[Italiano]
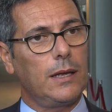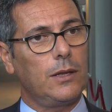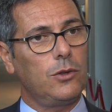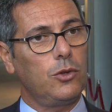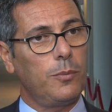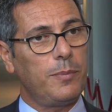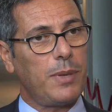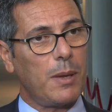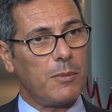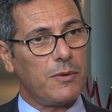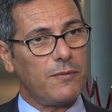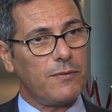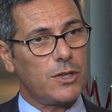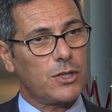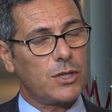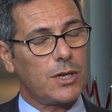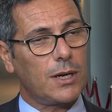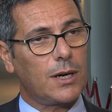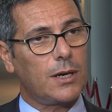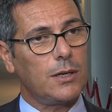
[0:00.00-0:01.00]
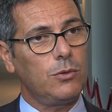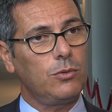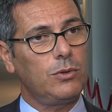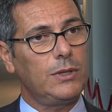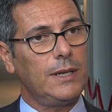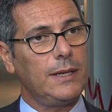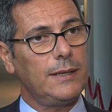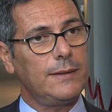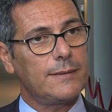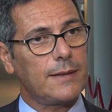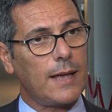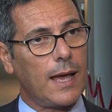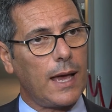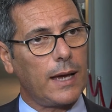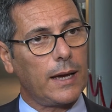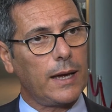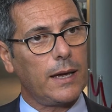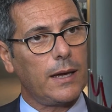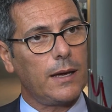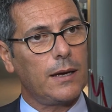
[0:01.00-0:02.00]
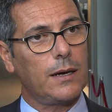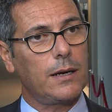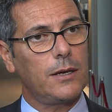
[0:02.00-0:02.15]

Dobbiamo invece riutilizzare,